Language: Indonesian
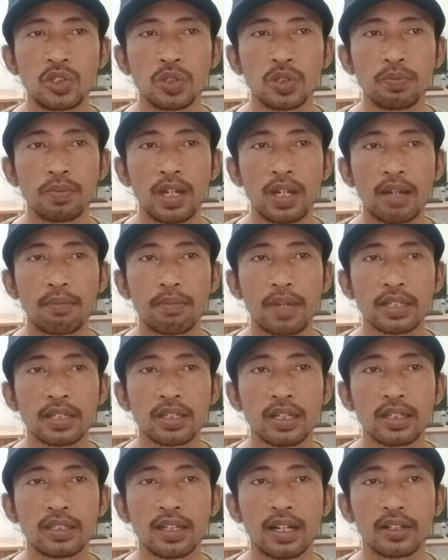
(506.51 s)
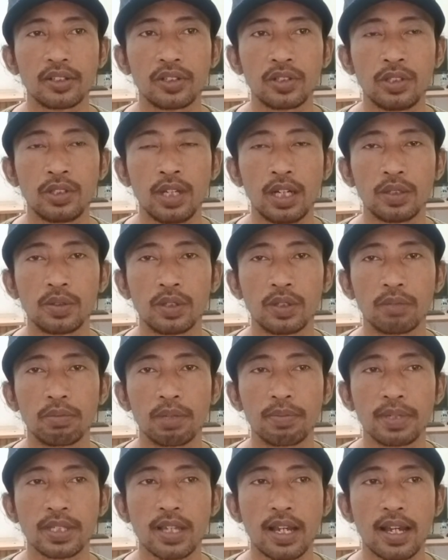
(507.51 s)
jumlah massa yang jauh
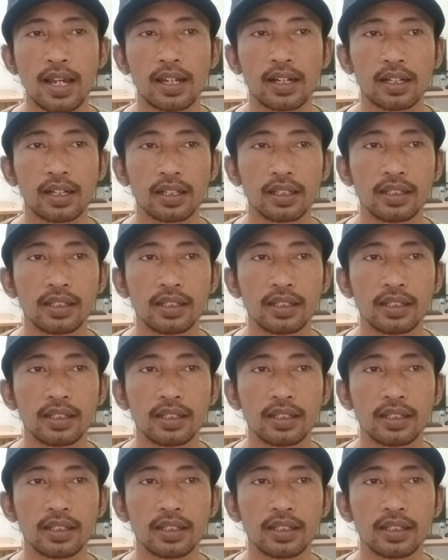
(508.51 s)
lebih besar.